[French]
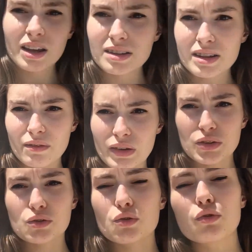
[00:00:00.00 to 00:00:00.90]
Ça fait
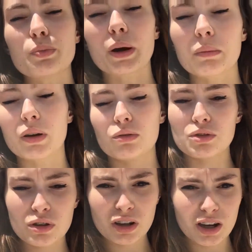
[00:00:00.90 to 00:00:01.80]
super mal aux
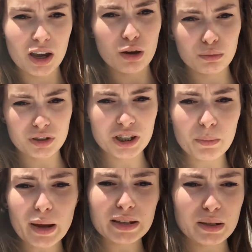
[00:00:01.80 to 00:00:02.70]
yeux. Je sais
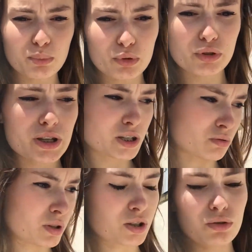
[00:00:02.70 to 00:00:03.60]
pas si pour ceux qui
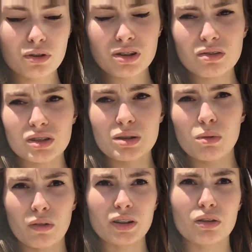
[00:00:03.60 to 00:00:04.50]
ont les yeux
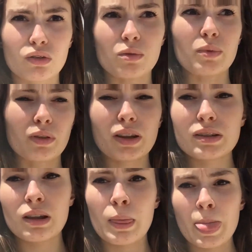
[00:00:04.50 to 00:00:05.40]
sensibles, on va dire entre
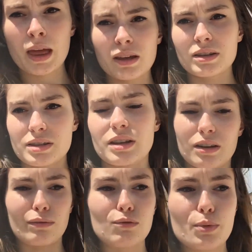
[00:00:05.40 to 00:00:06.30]
parenthèses,
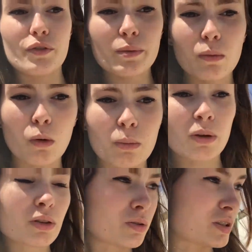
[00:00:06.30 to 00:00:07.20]
ça, vous pouvez me
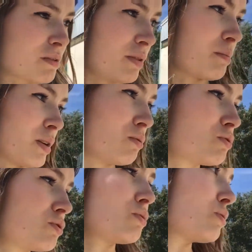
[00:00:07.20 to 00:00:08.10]
comprendre que ça fait mal aux
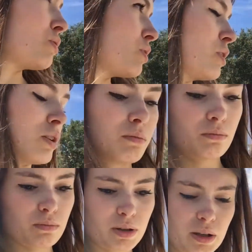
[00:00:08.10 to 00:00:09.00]
yeux.
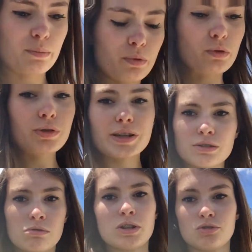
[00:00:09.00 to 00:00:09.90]
Mais pour ceux qui
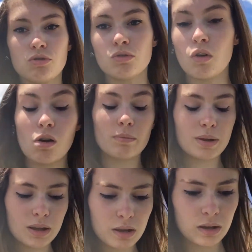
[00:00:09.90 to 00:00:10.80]
ont les yeux
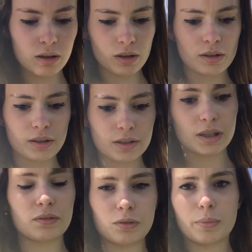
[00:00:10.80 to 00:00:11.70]
normaux,
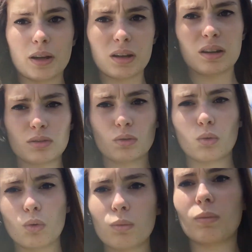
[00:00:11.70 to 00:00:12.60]
ça fait pas
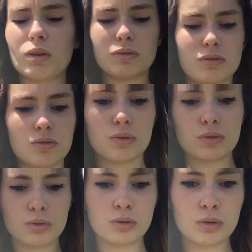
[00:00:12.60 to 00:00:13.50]
trop mal aux yeux
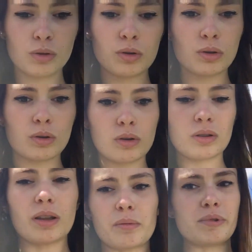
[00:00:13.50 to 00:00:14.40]

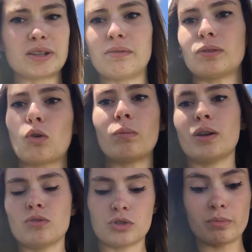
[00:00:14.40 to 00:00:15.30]
mais ça fait trop
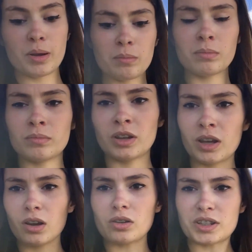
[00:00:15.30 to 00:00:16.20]
mal aux yeux. Même
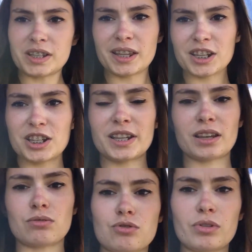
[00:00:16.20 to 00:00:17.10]
quand il neige et qu'il y
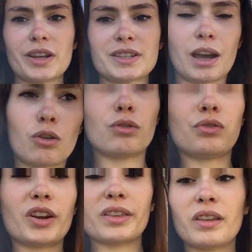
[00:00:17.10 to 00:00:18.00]
a du soleil, ça
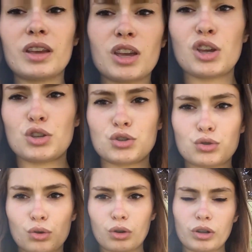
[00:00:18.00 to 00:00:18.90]
reflète
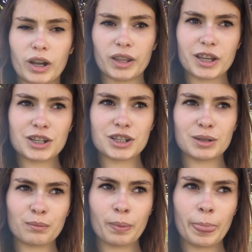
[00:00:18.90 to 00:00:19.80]
sur euh, la neige.
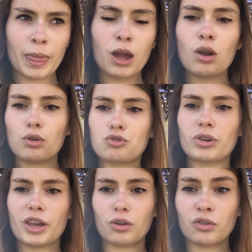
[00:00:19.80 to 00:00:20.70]
Le
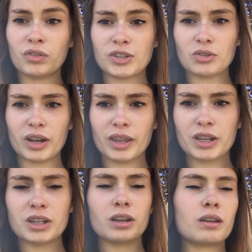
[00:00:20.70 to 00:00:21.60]
soleil reflète sur la
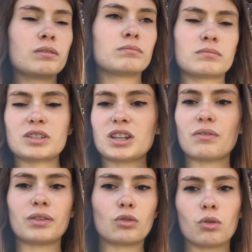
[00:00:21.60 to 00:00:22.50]
neige. Ça
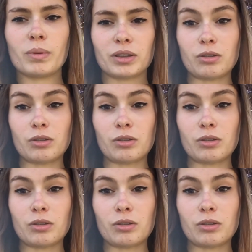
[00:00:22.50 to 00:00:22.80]
fait trop mal.